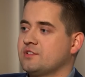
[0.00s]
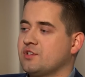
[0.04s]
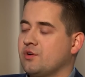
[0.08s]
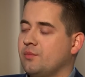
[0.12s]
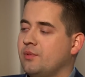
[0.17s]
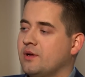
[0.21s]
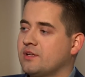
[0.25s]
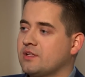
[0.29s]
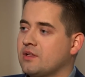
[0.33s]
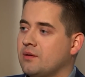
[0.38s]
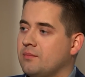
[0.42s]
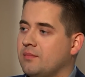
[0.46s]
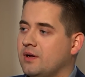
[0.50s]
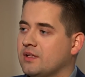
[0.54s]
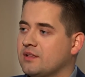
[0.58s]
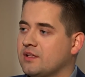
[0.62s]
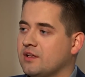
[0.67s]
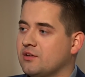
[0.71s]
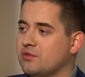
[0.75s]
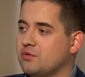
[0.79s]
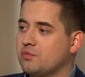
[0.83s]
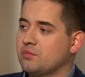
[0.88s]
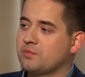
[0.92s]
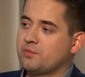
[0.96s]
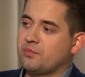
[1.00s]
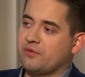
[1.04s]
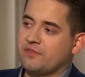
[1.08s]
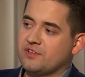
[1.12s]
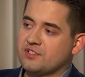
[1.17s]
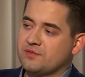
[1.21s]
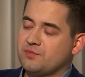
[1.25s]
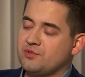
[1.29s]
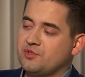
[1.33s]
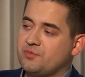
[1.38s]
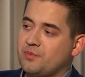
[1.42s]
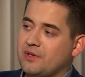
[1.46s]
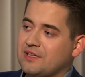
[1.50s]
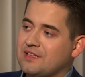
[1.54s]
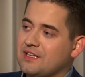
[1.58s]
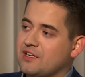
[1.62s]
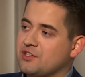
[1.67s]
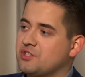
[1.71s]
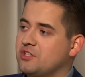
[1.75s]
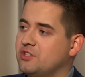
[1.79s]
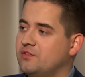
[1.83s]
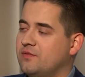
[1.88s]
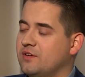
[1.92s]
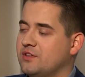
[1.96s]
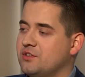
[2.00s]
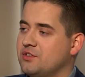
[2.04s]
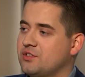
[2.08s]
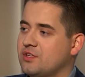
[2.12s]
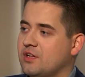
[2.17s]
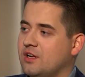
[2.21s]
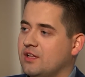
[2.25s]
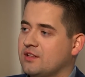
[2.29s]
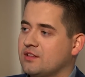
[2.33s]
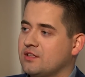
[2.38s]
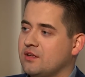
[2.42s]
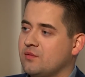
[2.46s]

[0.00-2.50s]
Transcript: z Robertem Mateją powiedzmy 15-20 lat